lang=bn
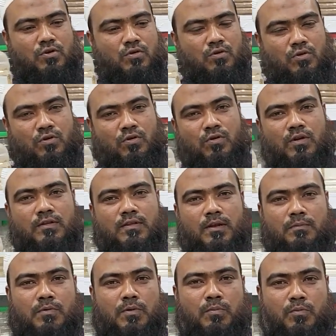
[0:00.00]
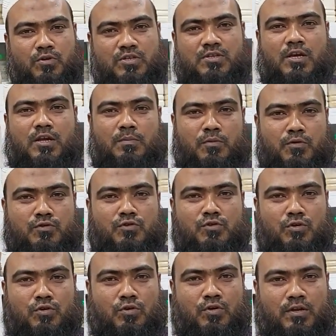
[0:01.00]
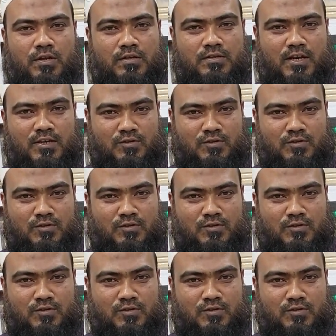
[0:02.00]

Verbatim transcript: সংগ্রহ করে তারপর পরিষ্কার পরিচ্ছন্ন করে